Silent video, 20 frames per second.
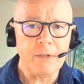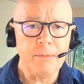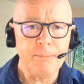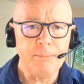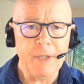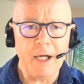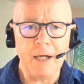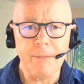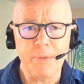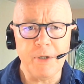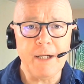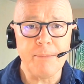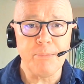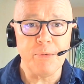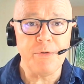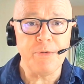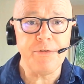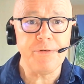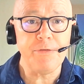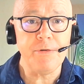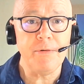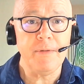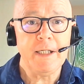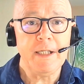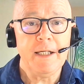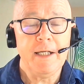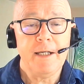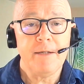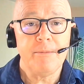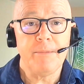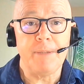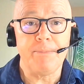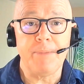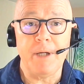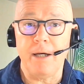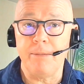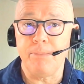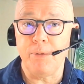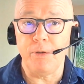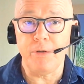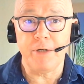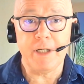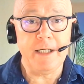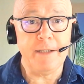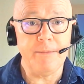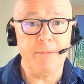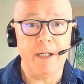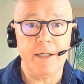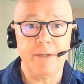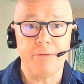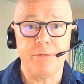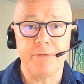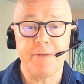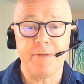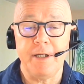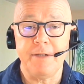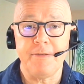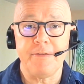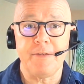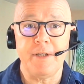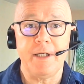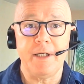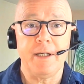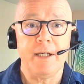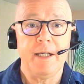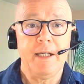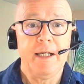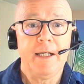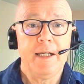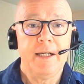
par rapport à la pollution, mais par rapport au climat et tout ça, c'est,